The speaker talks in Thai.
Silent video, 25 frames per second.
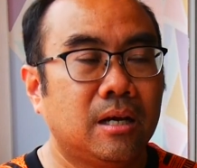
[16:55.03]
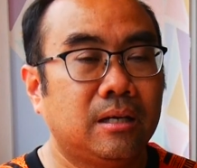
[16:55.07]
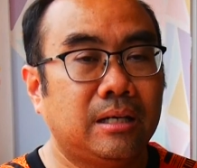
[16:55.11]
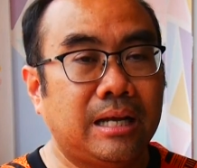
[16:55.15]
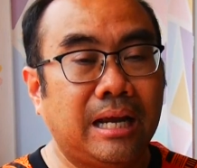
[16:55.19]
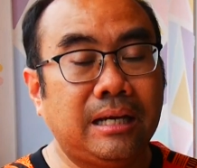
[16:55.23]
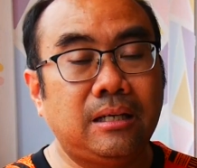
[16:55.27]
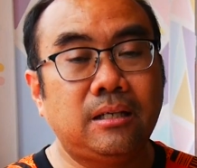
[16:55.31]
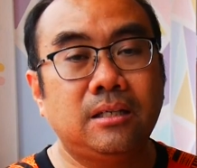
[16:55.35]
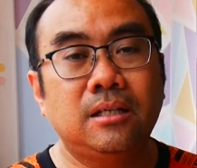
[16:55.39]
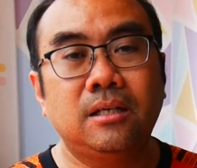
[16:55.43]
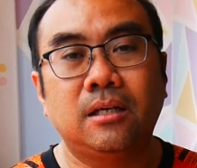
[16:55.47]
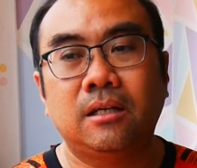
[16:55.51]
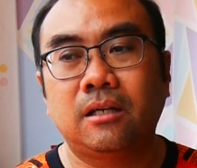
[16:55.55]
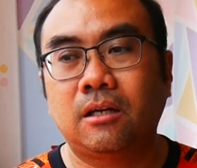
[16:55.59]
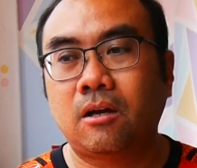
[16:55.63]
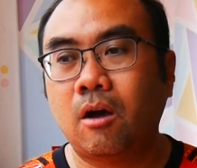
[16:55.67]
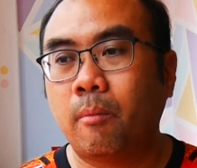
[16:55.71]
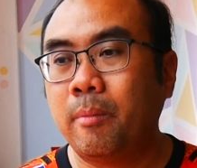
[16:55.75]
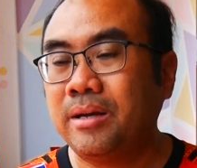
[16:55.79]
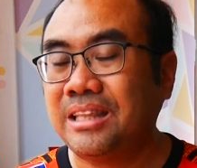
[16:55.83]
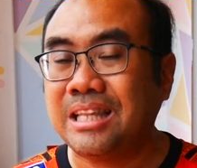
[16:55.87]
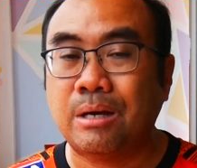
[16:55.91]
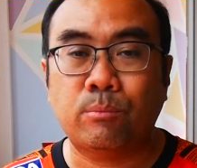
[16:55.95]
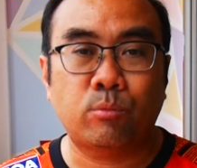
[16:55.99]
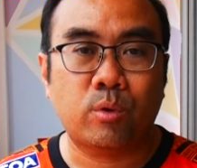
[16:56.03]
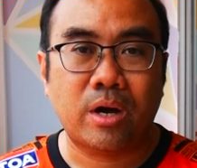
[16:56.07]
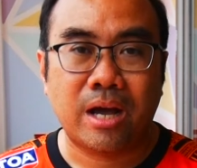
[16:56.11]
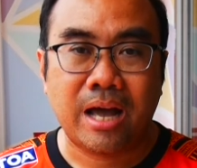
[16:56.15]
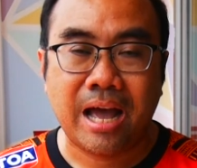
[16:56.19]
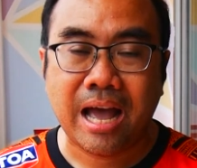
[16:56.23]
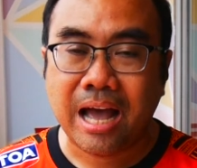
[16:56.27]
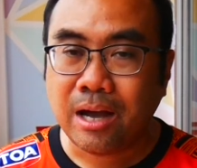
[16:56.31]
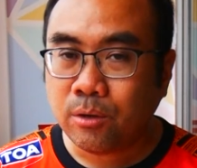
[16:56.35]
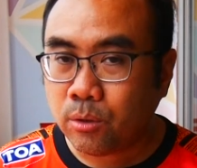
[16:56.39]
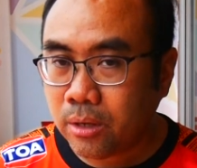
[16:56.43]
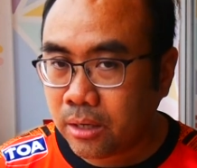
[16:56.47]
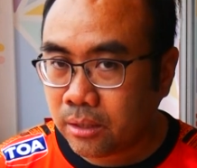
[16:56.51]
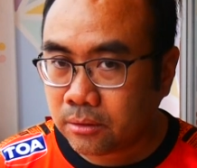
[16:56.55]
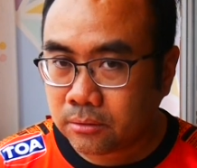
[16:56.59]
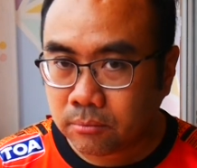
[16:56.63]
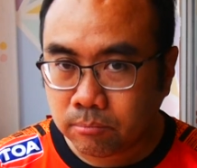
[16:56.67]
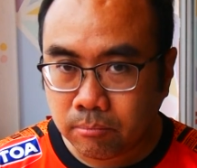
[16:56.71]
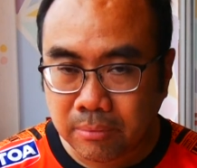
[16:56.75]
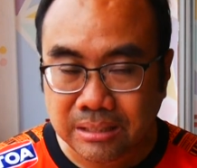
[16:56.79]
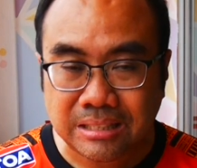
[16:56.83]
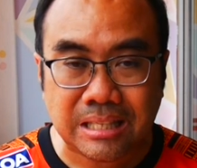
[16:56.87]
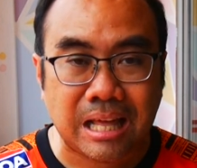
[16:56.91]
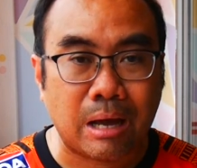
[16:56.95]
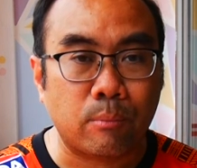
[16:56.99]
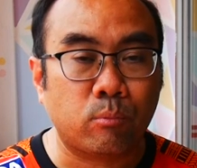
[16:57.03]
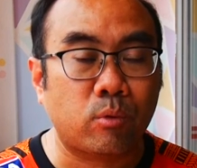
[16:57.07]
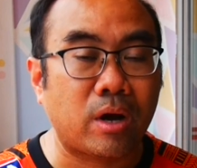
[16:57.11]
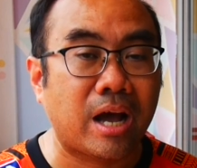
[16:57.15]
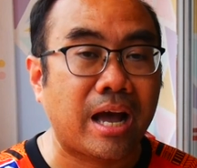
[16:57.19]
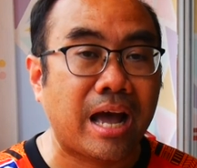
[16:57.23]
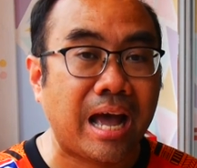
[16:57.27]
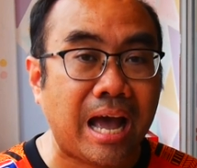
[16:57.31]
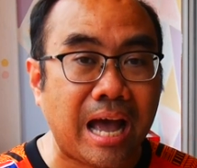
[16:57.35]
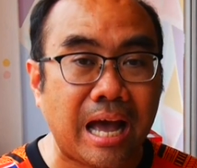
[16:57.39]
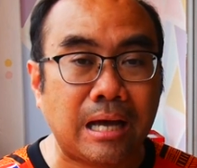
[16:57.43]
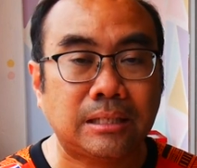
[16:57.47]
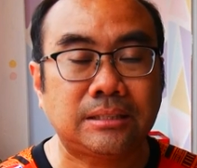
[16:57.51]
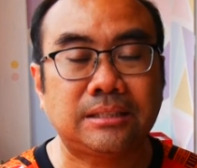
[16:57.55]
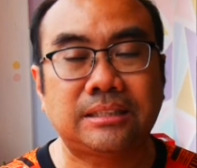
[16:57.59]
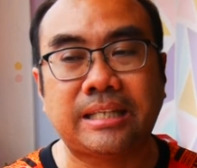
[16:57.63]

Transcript: นัดหนึ่งก็ไม่ต่ำกว่า5 ไม่ต่ำกว่า5้า